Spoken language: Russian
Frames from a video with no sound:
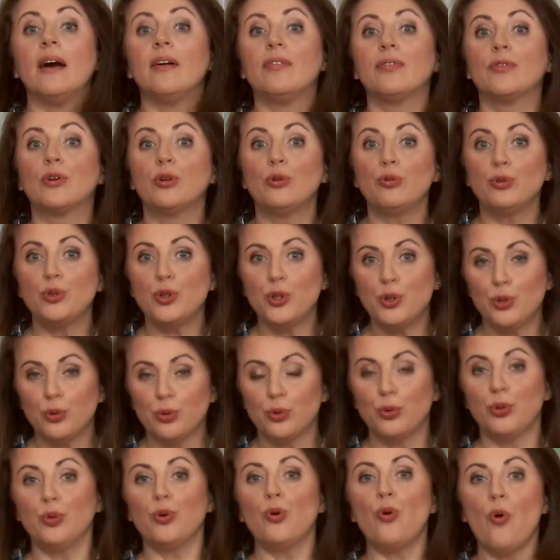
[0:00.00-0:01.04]

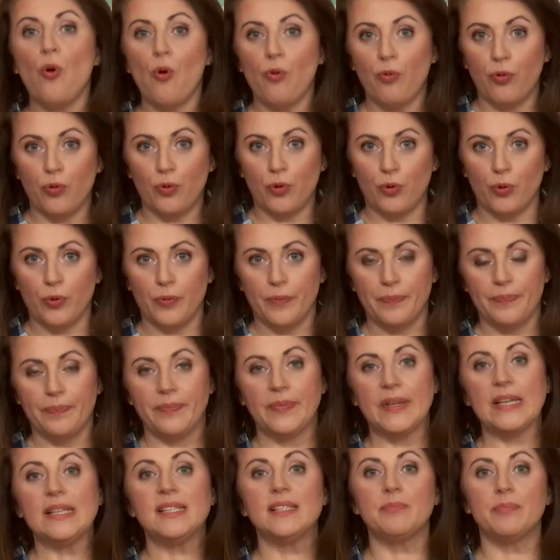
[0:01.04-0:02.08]
Включу духовку
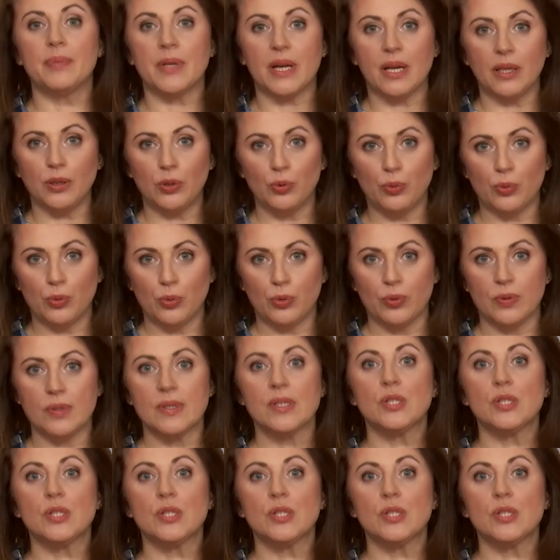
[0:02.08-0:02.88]
на температуру